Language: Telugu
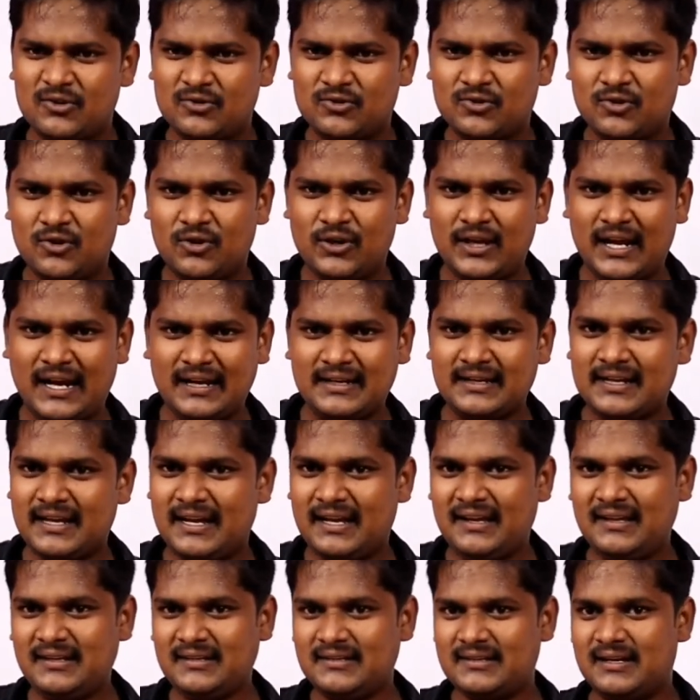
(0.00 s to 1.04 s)
సో
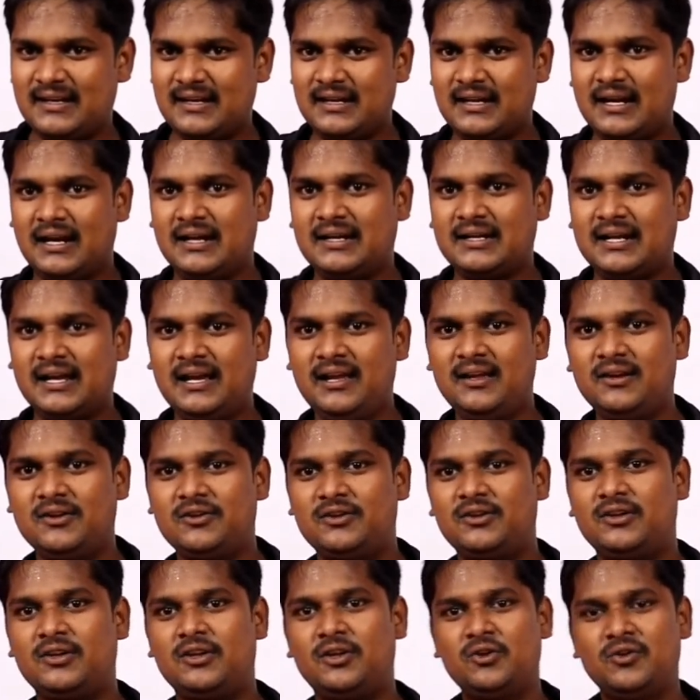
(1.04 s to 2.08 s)
ఎంటైర్
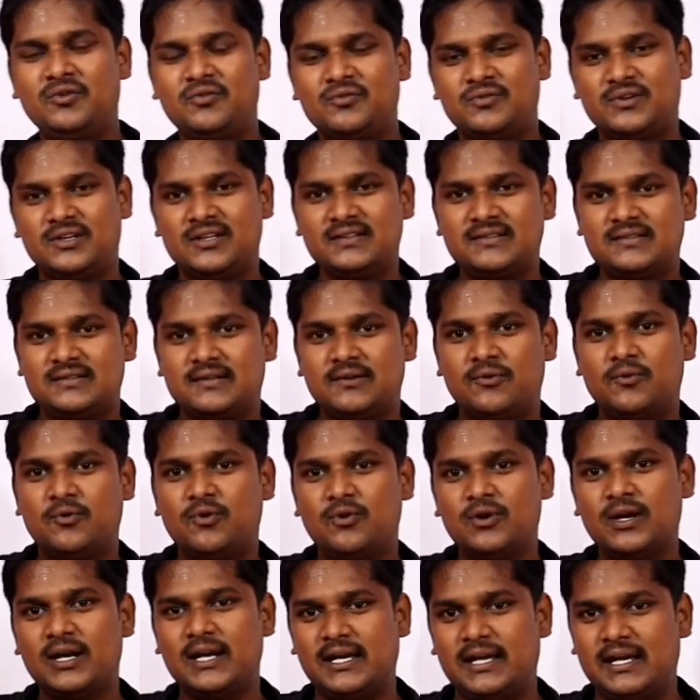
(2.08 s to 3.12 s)
ఎంటైర్ యూనివర్స్
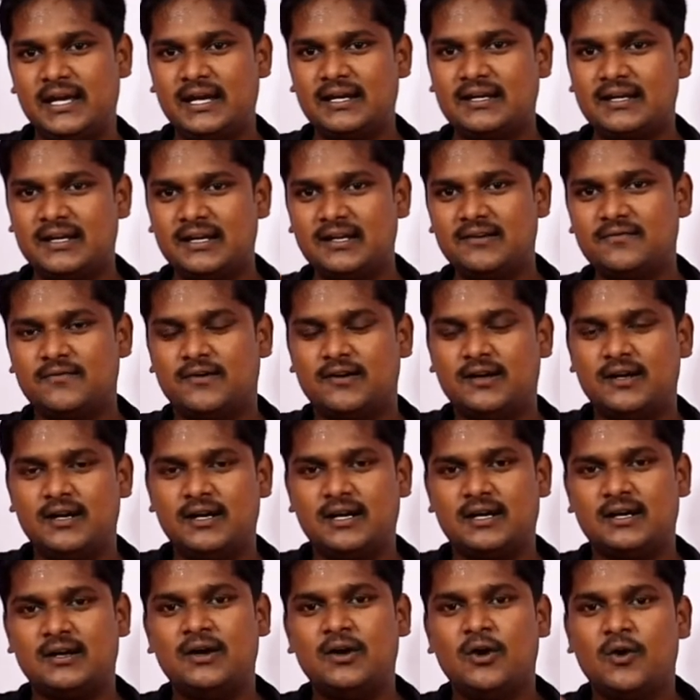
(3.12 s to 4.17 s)
ఓన్లీ ఎంటైర్
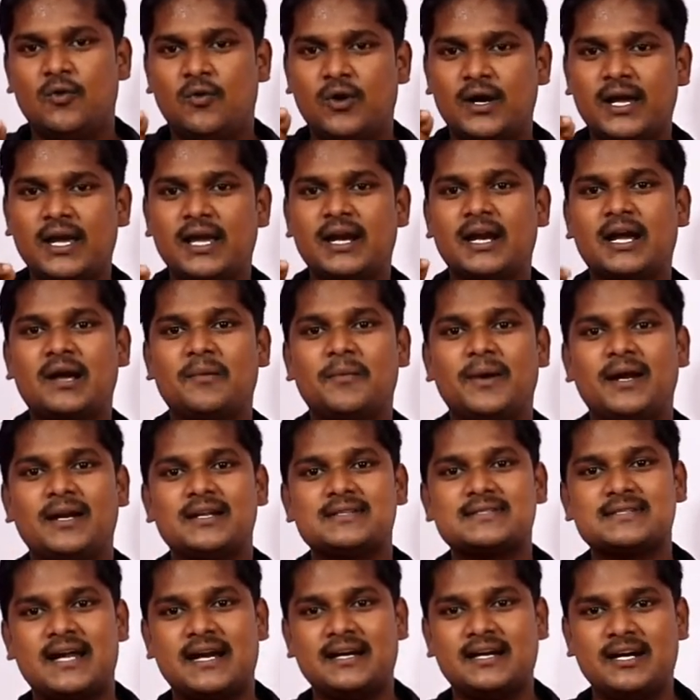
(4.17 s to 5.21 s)
వరల్డ్ ఒకే రకమైన
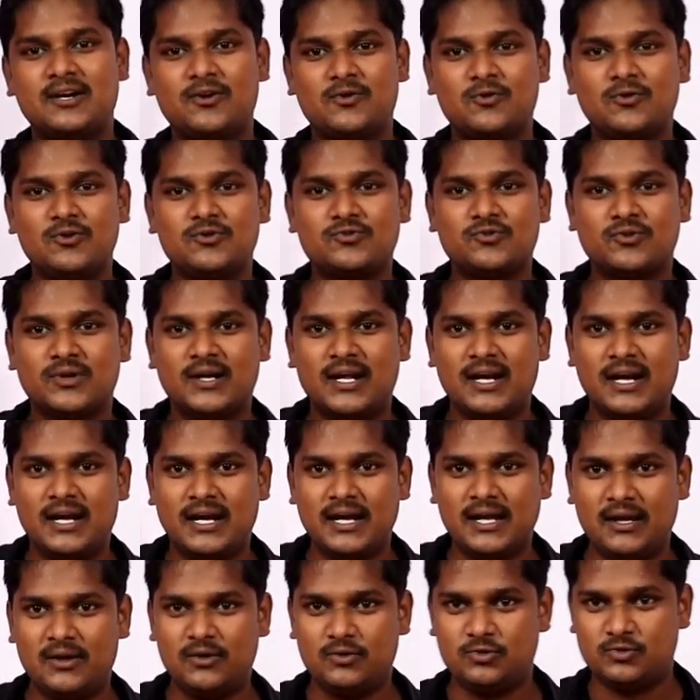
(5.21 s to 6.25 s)
స్టాండర్డ్ రూల్స్
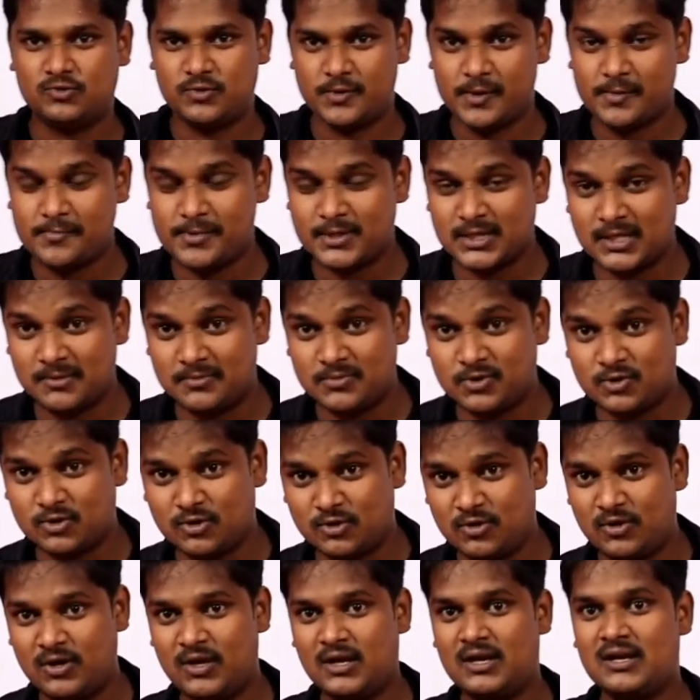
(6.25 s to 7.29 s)
ఉండాలనే దృక్పథంతో
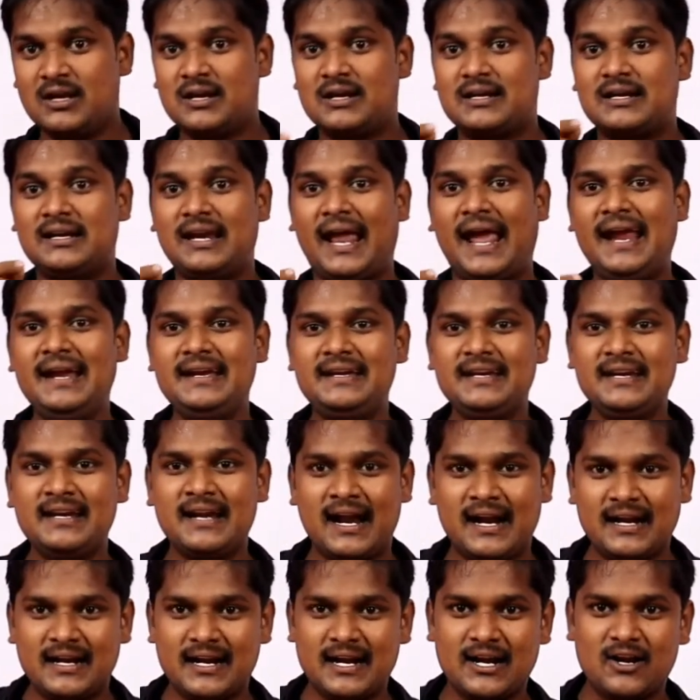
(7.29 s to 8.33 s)
నైన్టీన్
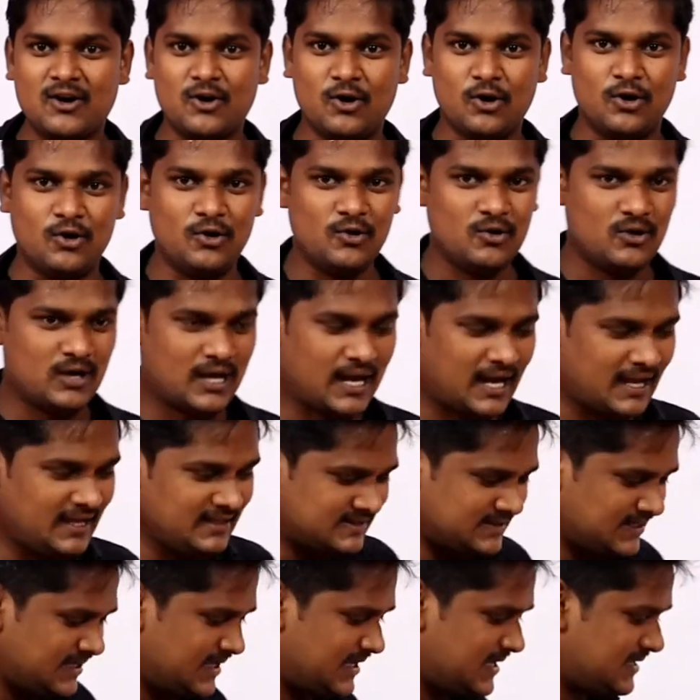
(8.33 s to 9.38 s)
హండ్రెడ్లో
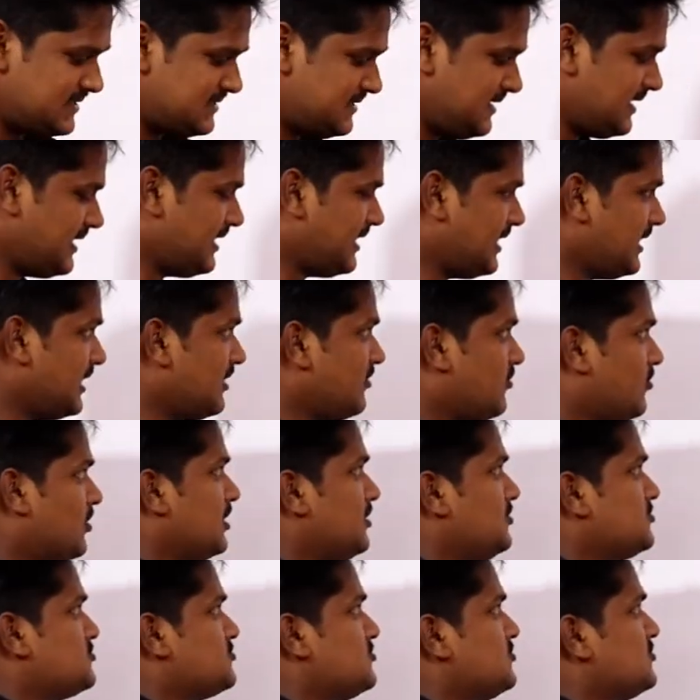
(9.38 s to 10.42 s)
ఐసీఏసీ అని ఒక
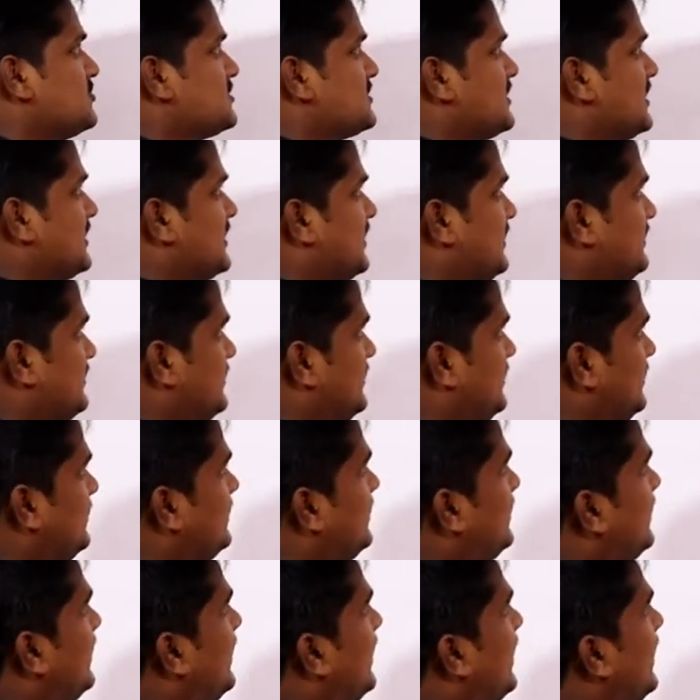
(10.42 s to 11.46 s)
ఇన్స్టిట్యూట్ స్టార్ట్ అయిందండి
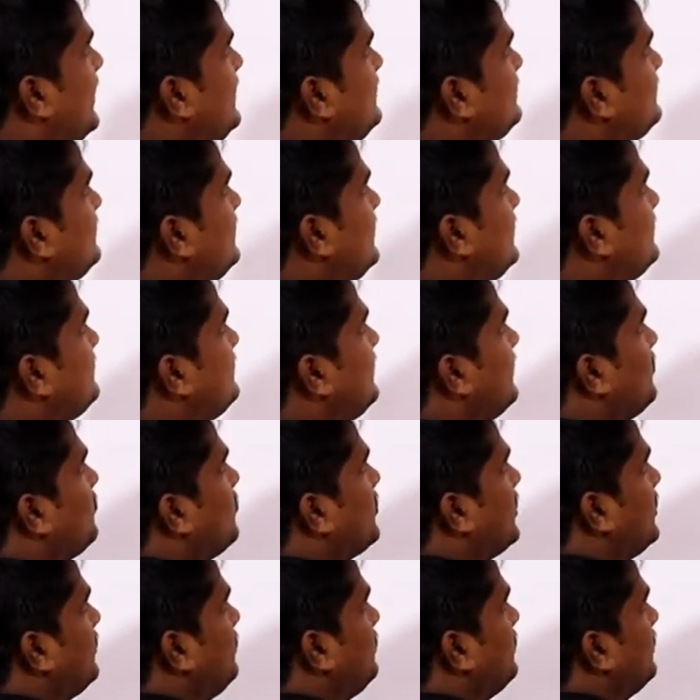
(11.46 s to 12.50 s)
ఐసీఏసీ అని
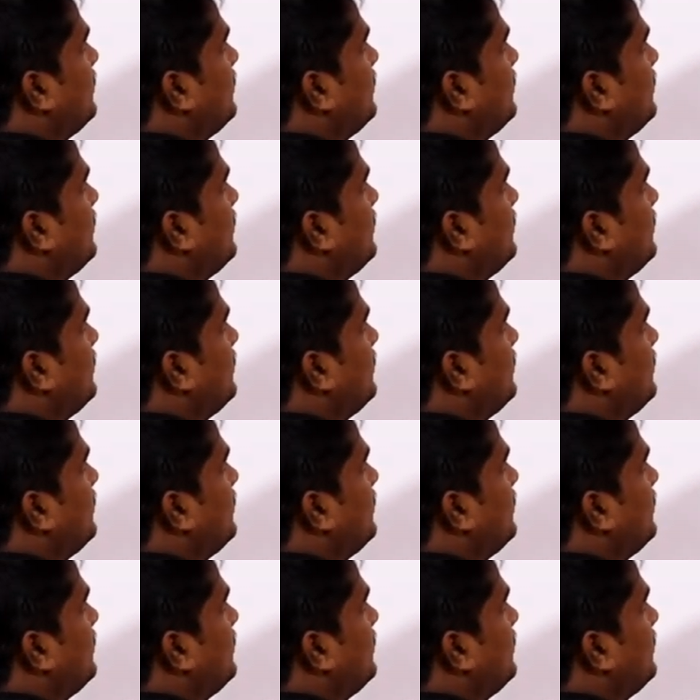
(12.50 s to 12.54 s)
ఒక